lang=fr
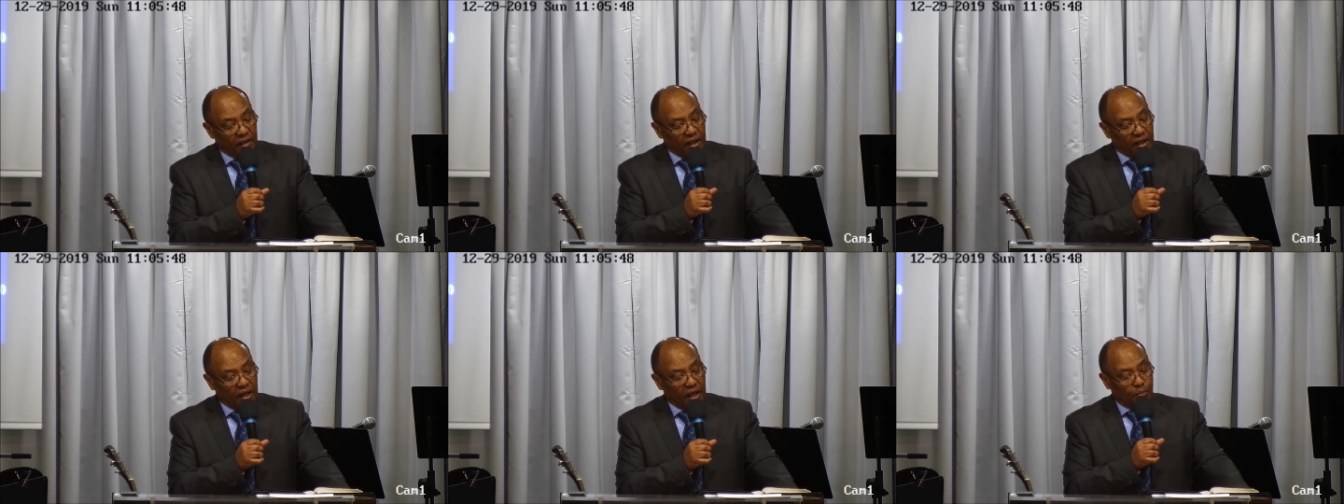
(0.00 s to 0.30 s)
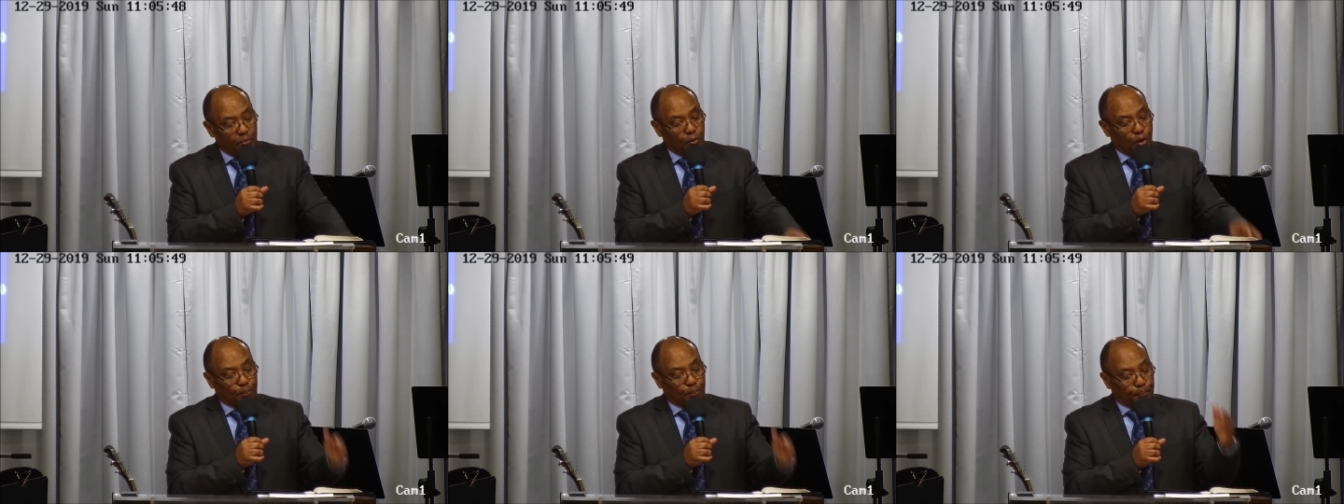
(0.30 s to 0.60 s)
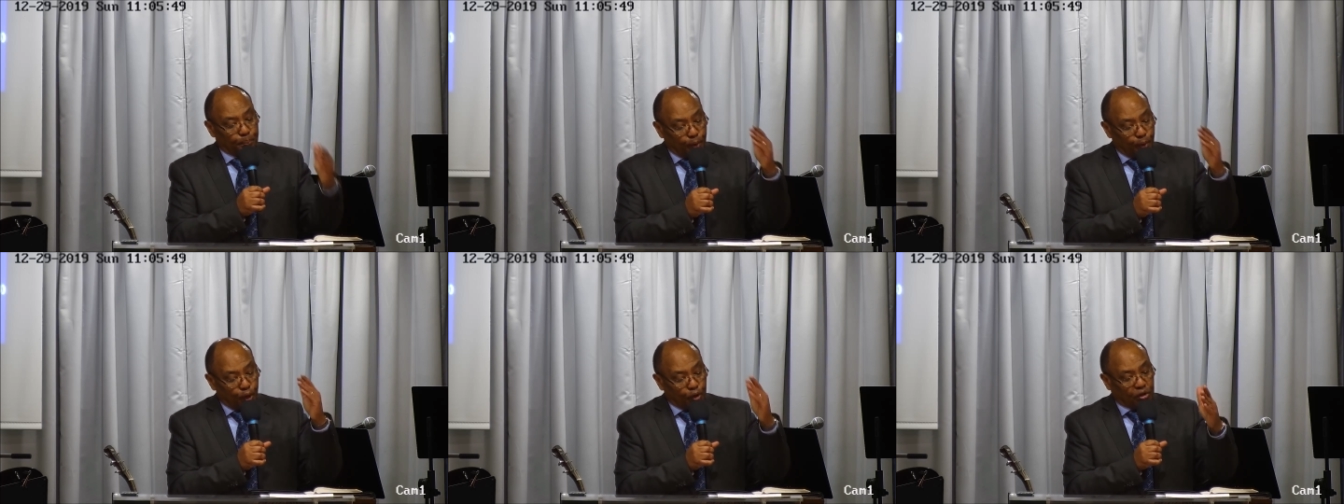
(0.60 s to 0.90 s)
et me
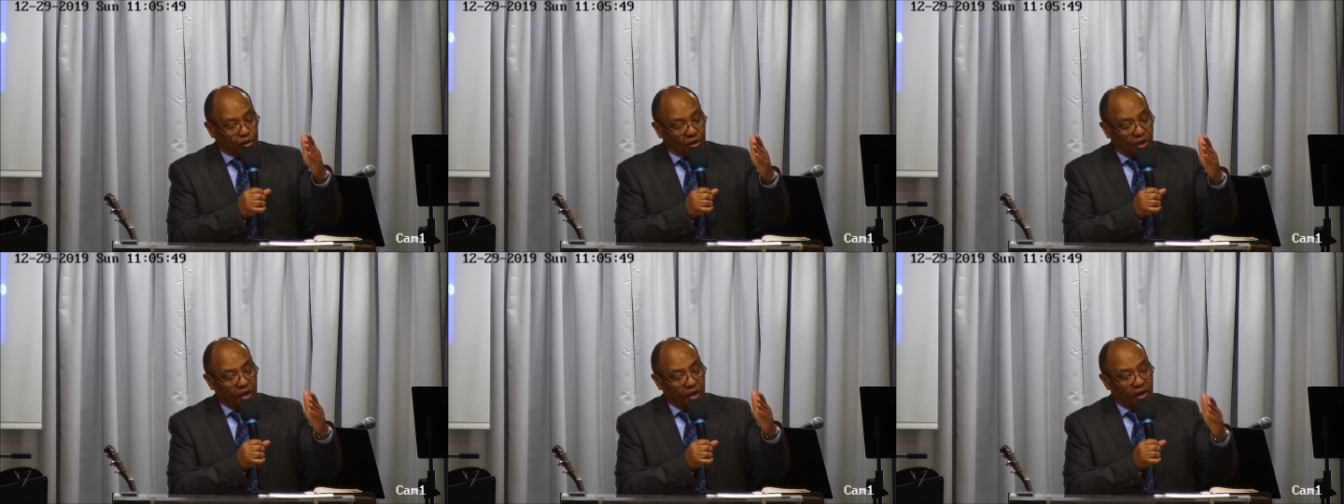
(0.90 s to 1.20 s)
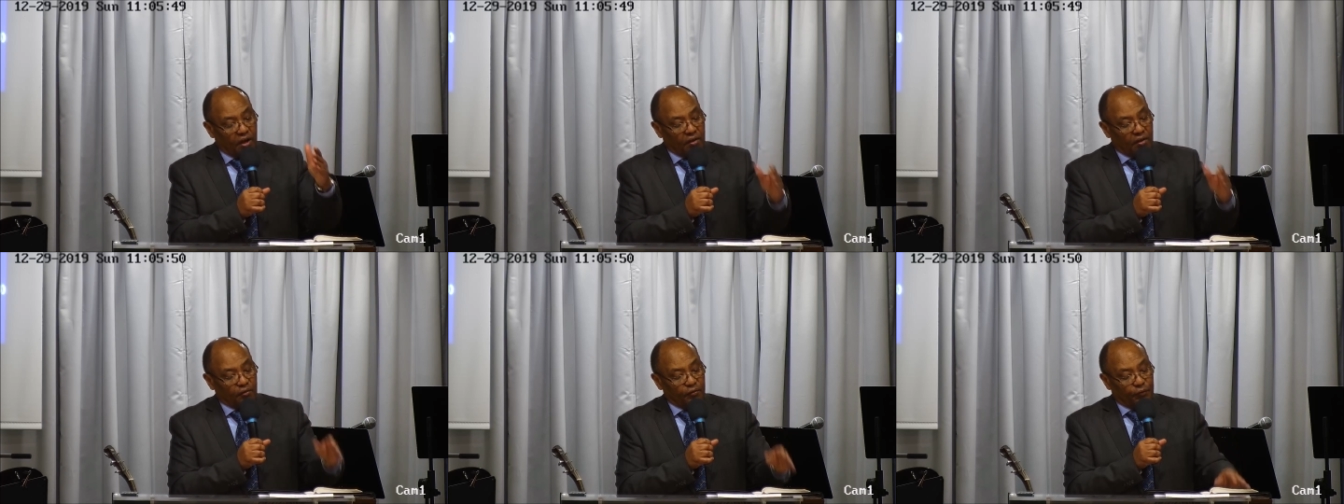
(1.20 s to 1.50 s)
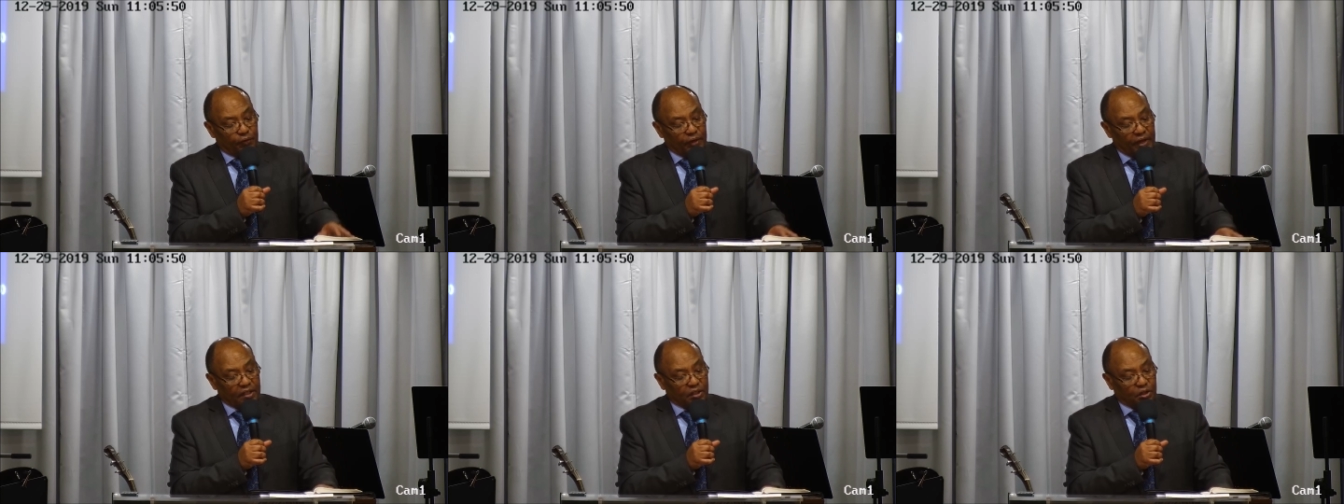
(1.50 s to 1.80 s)
portant
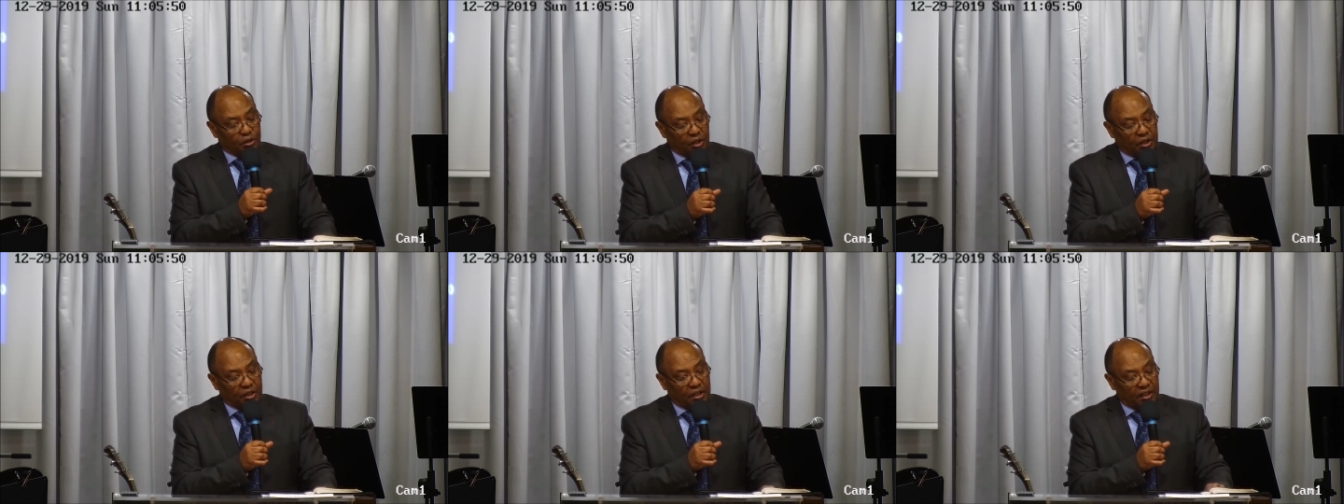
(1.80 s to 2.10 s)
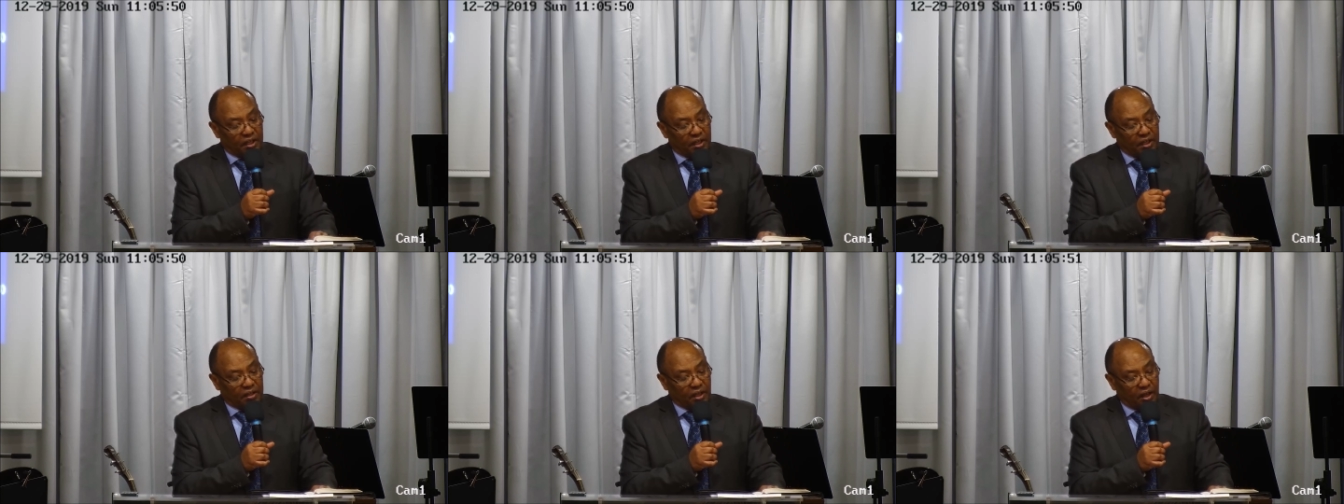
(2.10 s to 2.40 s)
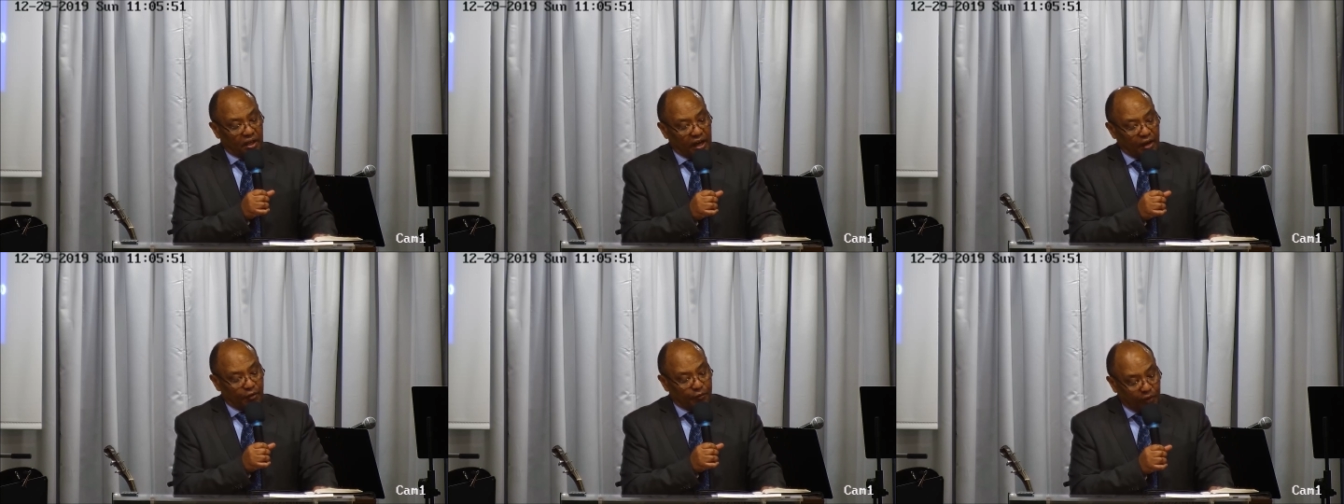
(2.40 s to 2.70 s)
vers ce qui est
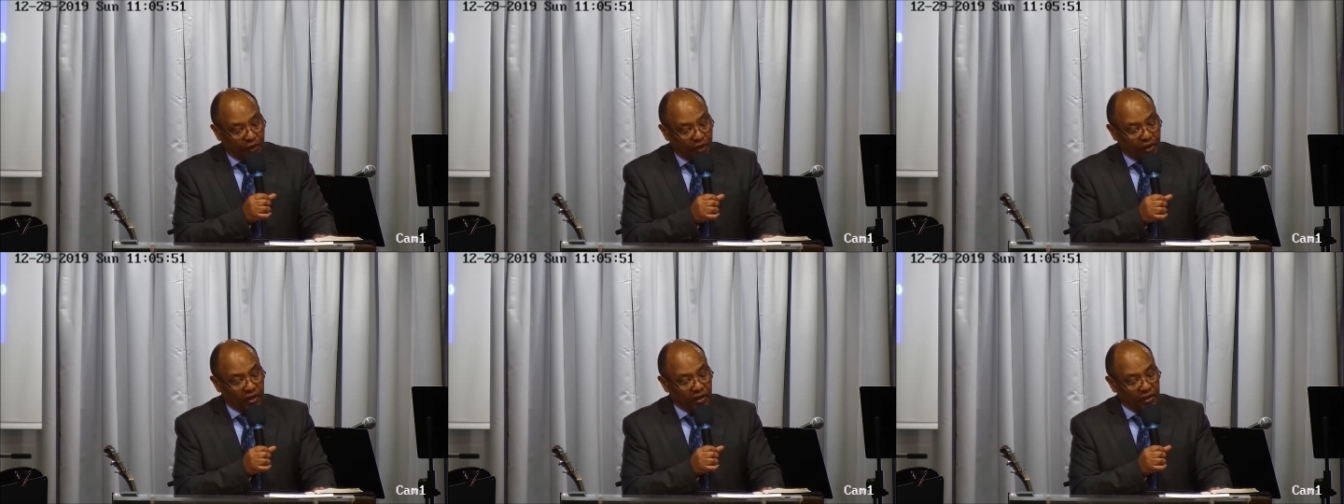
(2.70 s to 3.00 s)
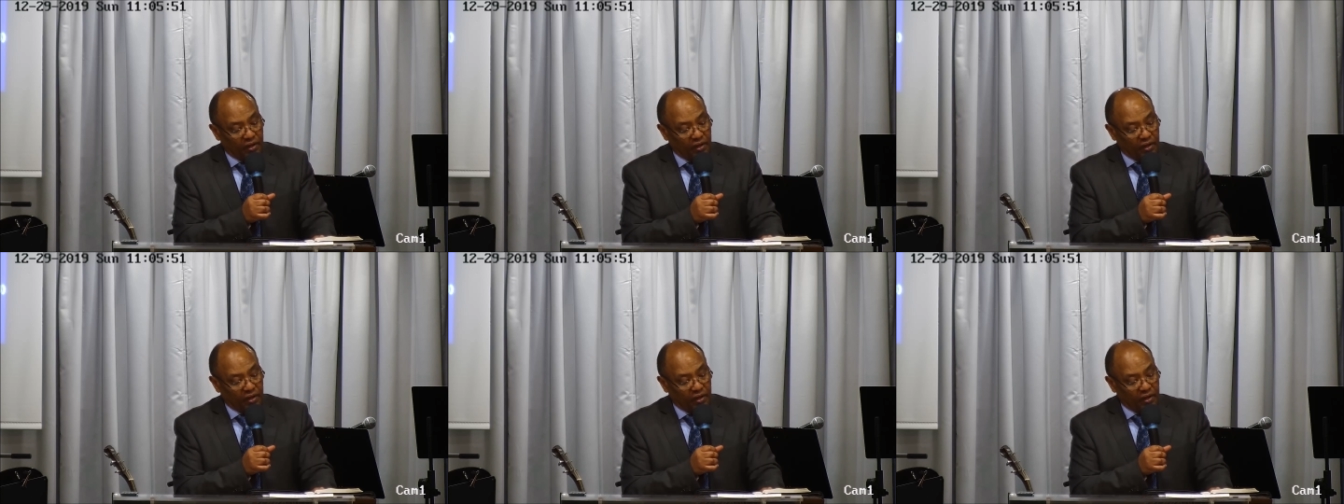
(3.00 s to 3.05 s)
en avant.